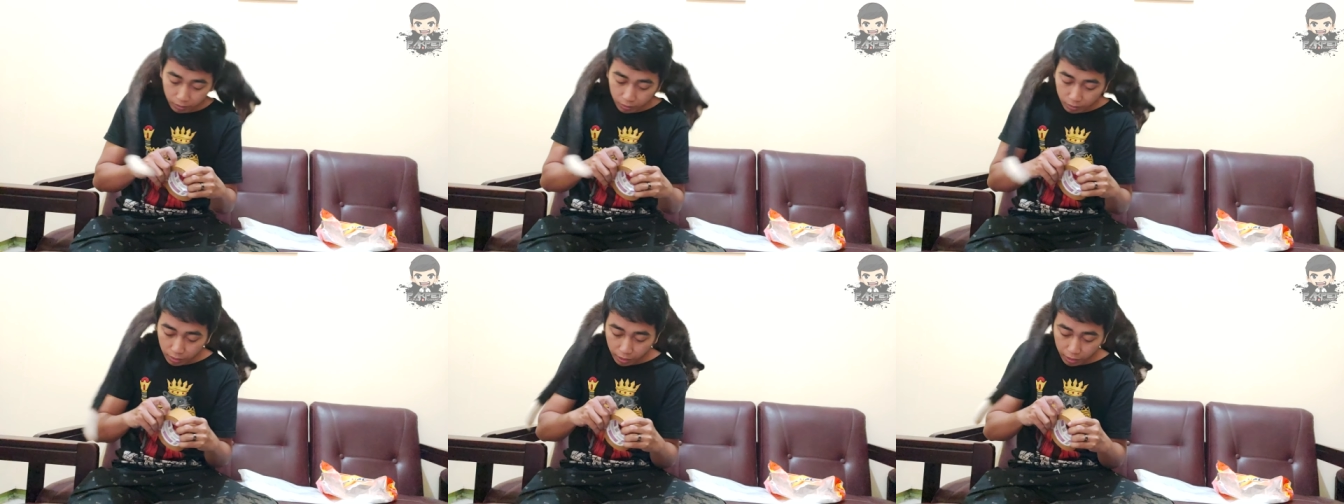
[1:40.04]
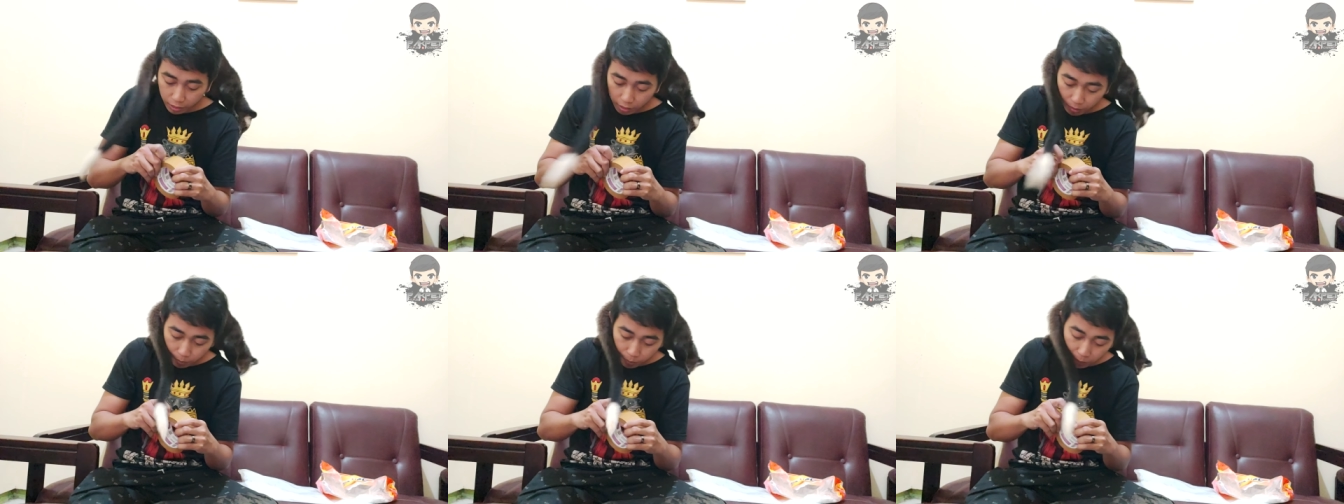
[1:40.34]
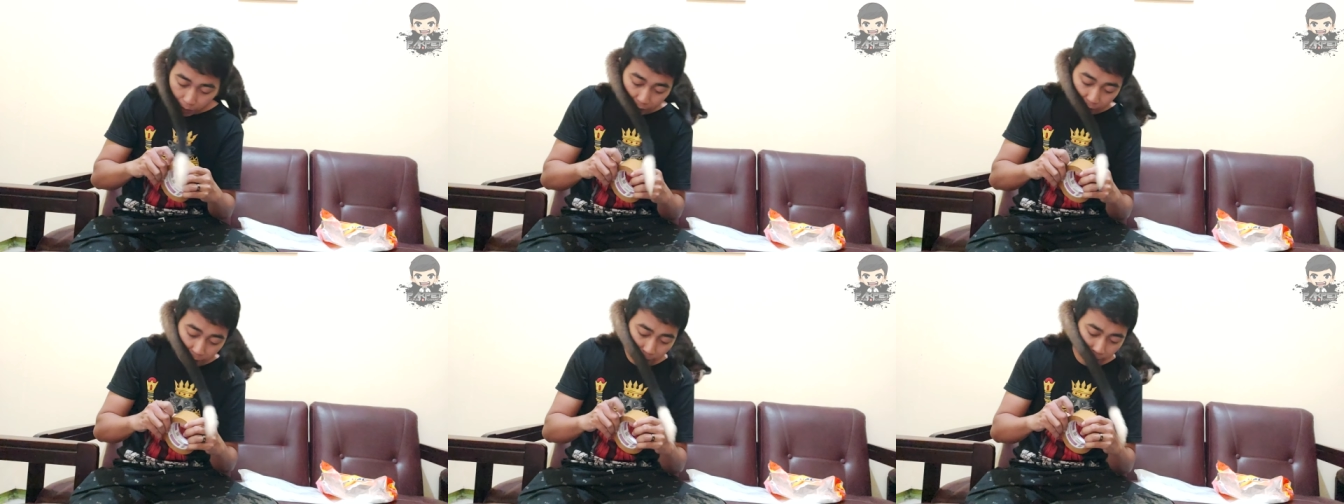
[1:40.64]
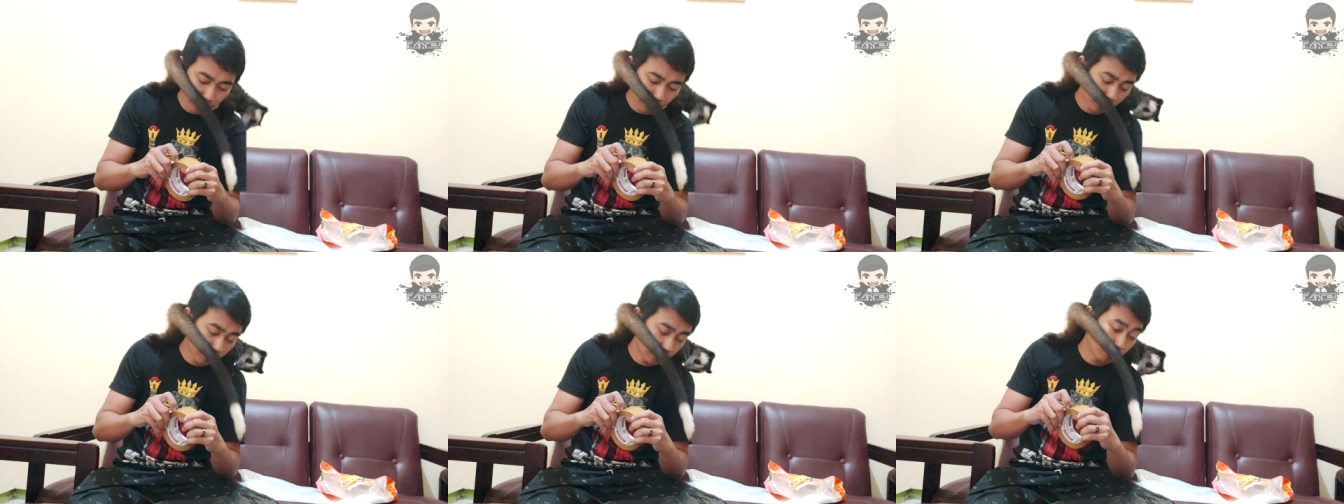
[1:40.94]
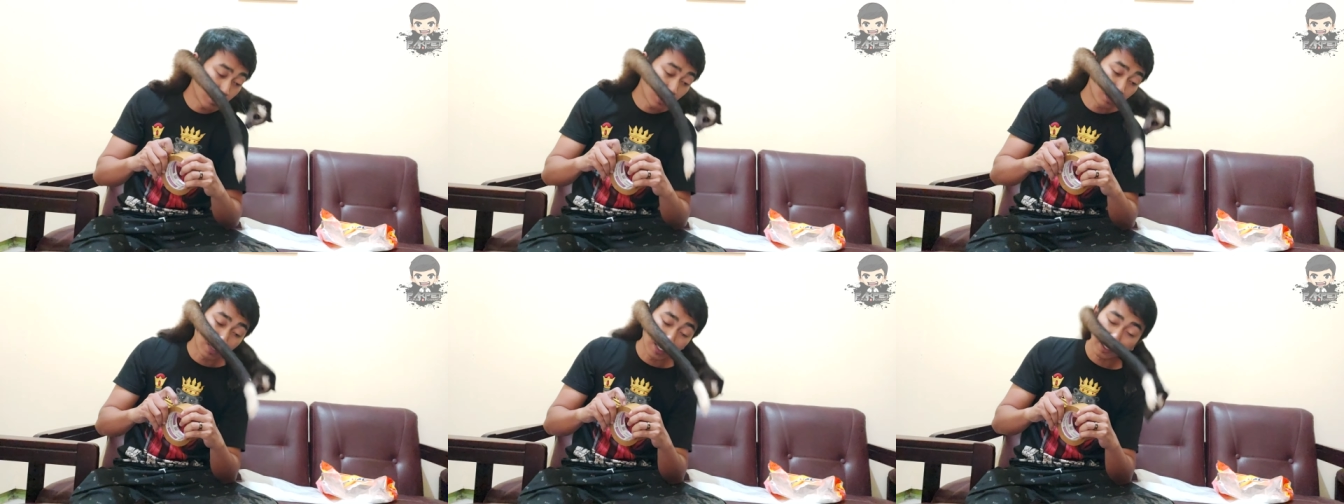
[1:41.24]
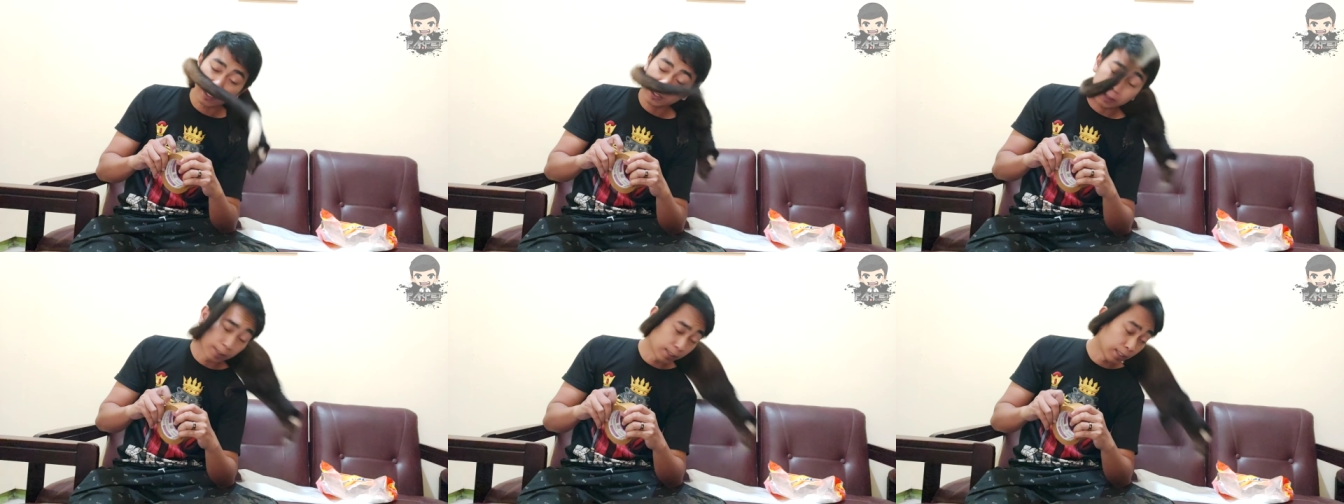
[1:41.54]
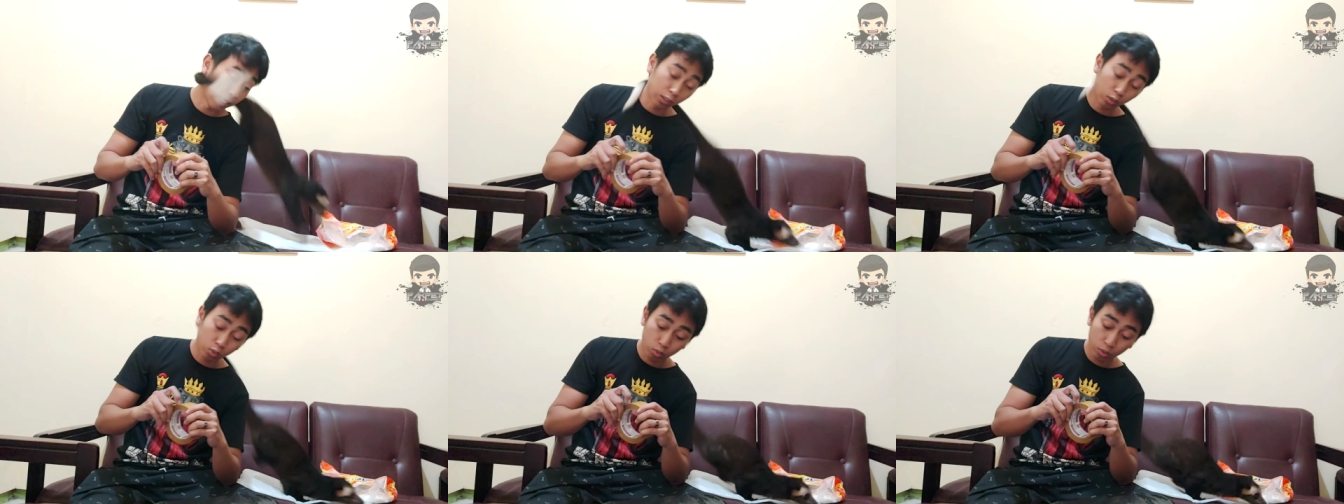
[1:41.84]
dia ini paling demen banget
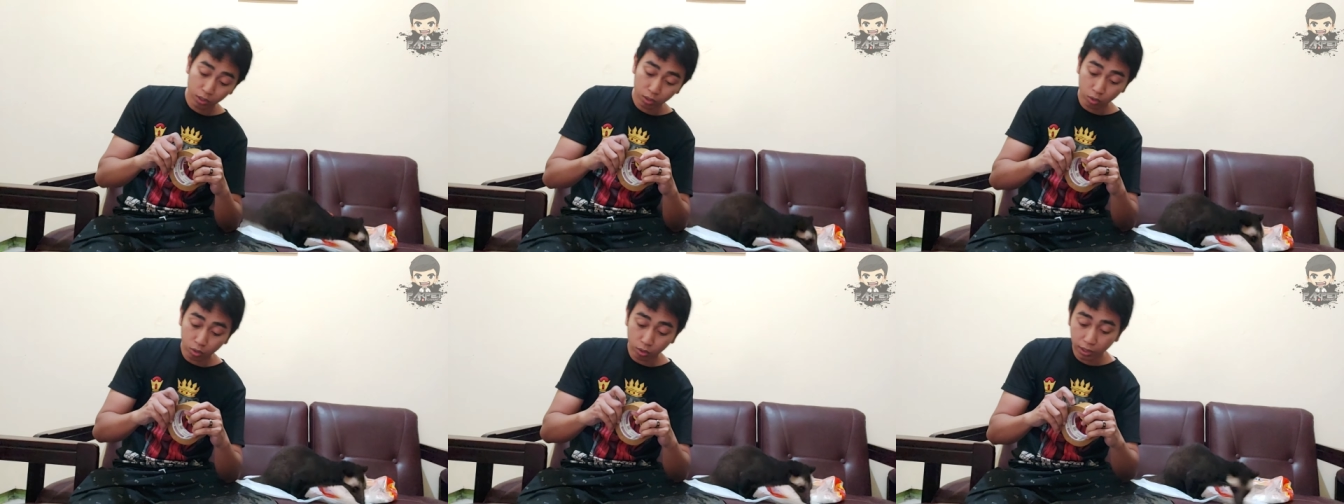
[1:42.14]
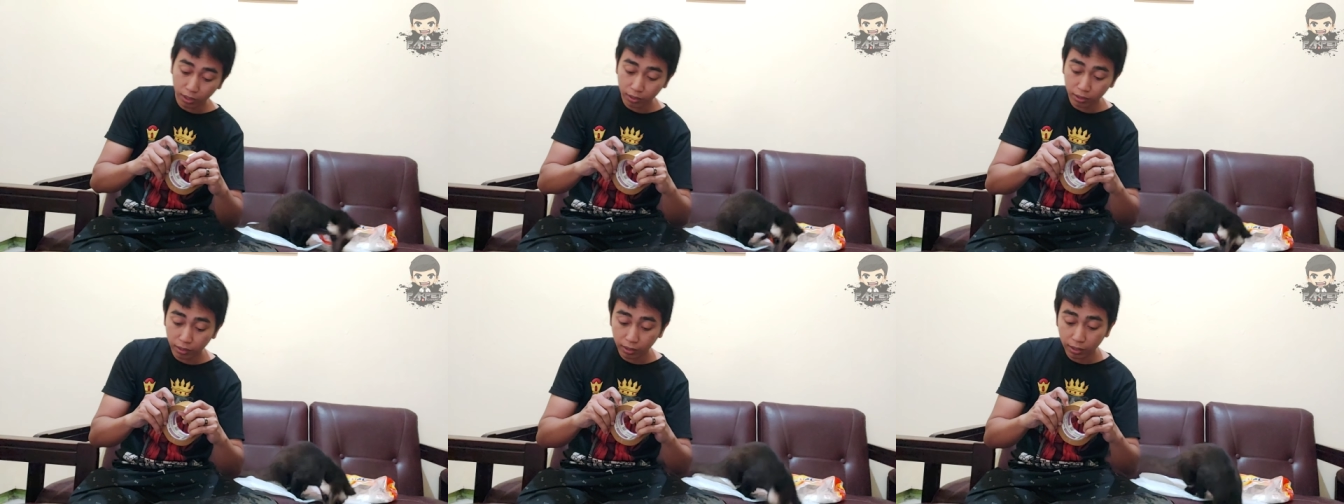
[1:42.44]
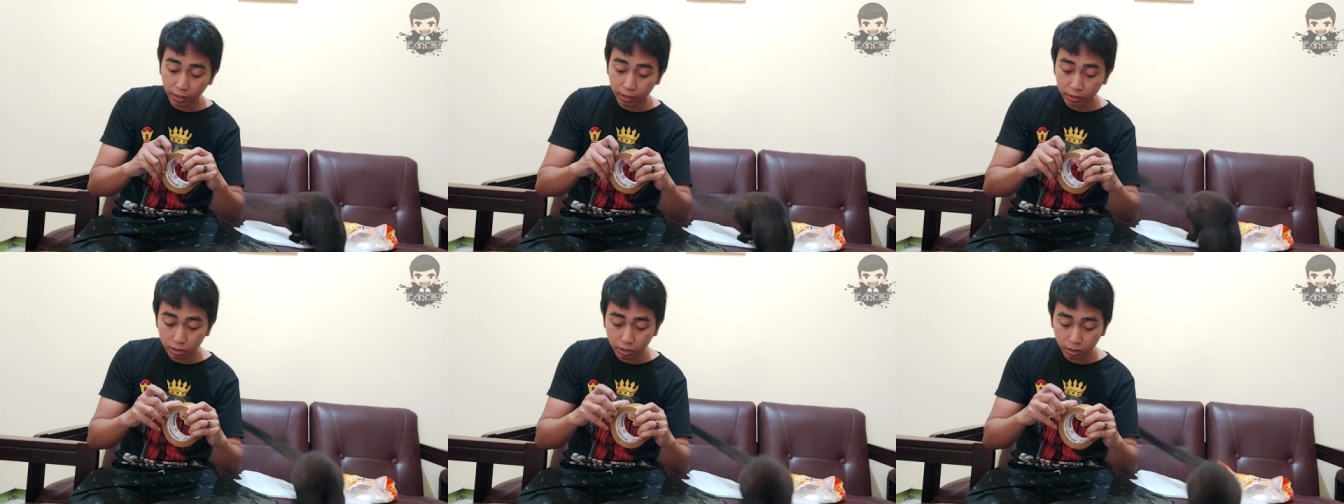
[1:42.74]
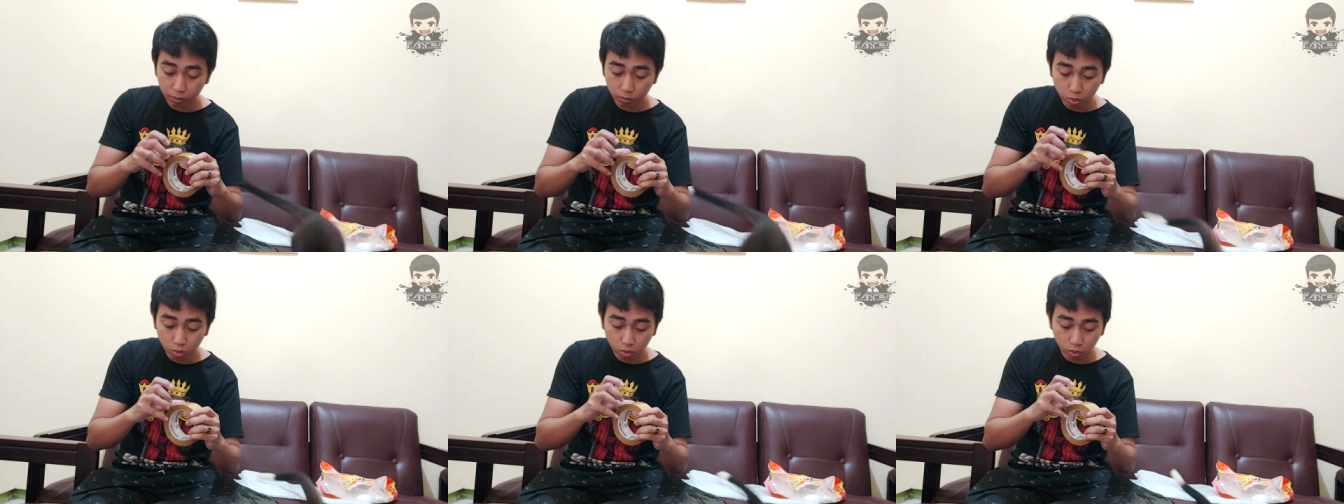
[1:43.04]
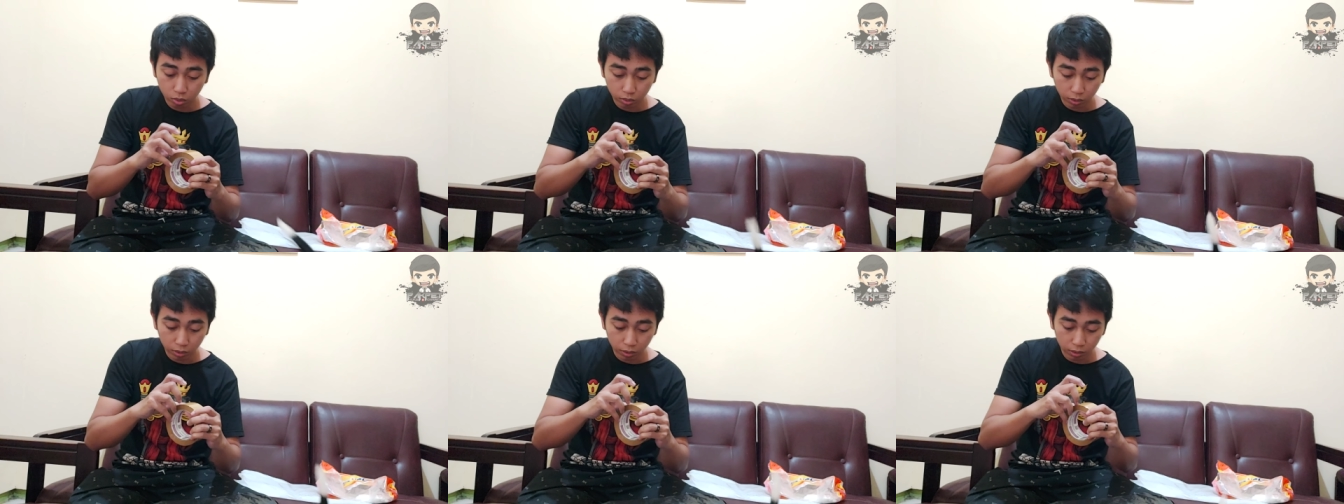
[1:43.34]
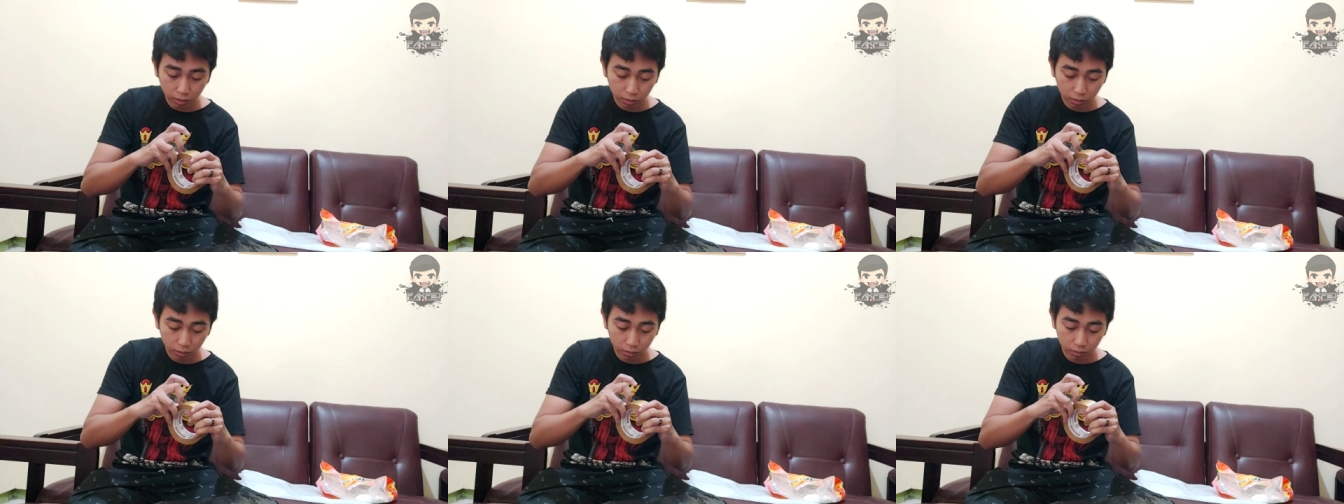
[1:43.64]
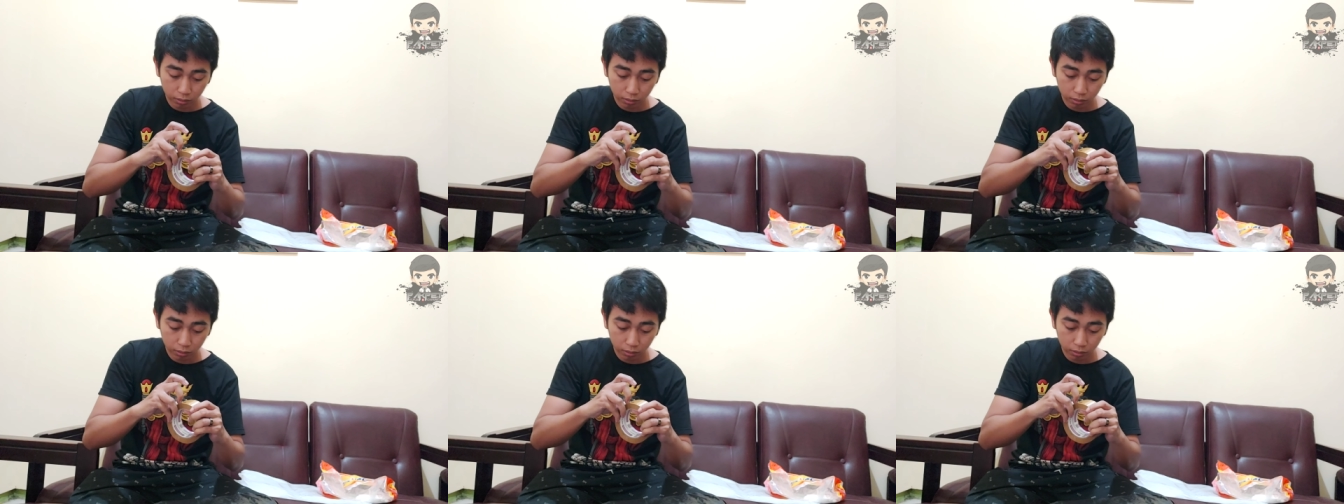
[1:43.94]
gangguin orang yang lagi sibuk ya